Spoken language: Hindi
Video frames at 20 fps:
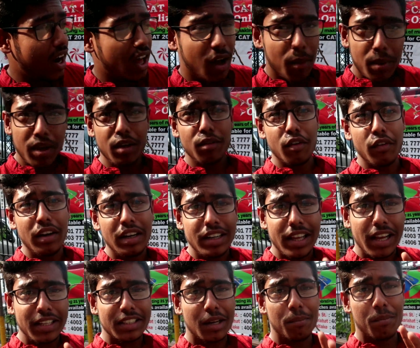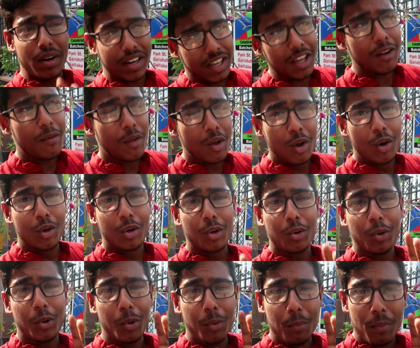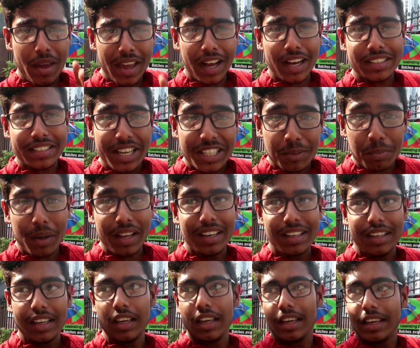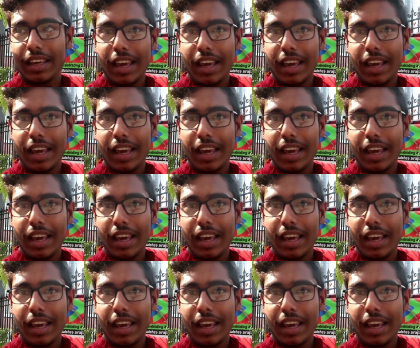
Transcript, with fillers: एंड अभी वी विल टेक समबडी टू मेक अस एक्सप्लेन की